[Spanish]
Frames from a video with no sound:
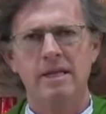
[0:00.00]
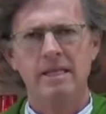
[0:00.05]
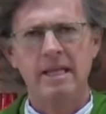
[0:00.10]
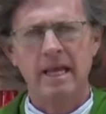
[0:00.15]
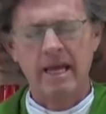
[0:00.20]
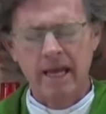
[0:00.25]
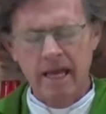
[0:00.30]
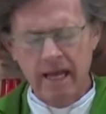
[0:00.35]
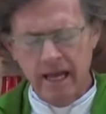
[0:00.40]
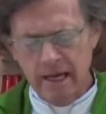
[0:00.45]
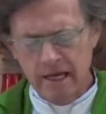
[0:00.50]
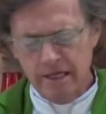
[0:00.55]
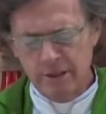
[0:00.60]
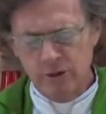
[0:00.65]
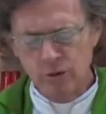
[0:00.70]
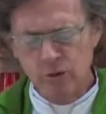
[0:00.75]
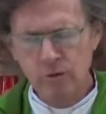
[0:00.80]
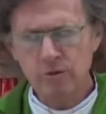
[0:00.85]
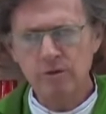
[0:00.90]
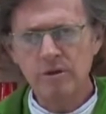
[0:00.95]
de que
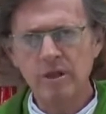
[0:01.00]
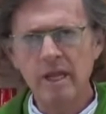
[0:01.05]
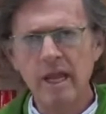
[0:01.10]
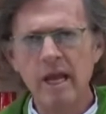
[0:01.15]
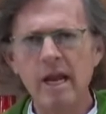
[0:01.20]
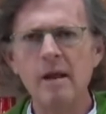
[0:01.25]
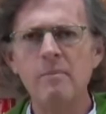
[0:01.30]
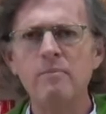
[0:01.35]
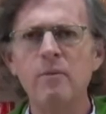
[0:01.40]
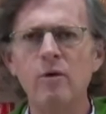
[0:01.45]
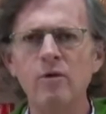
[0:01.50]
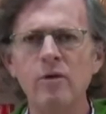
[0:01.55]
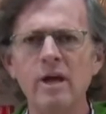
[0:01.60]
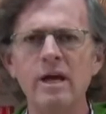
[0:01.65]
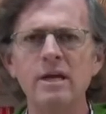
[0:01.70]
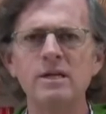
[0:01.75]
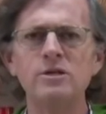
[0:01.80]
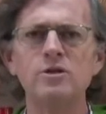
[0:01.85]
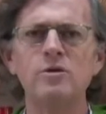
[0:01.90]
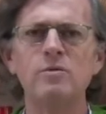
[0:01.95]
Jesús tiene
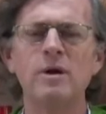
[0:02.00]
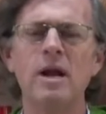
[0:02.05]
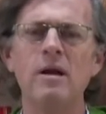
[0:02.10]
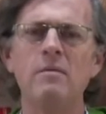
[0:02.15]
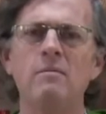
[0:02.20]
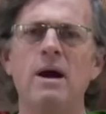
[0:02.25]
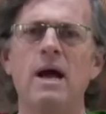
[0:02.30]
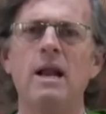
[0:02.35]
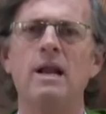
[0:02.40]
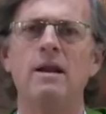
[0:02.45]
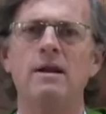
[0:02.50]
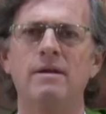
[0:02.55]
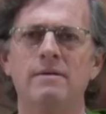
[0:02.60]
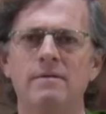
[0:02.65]
poder sobre el mal.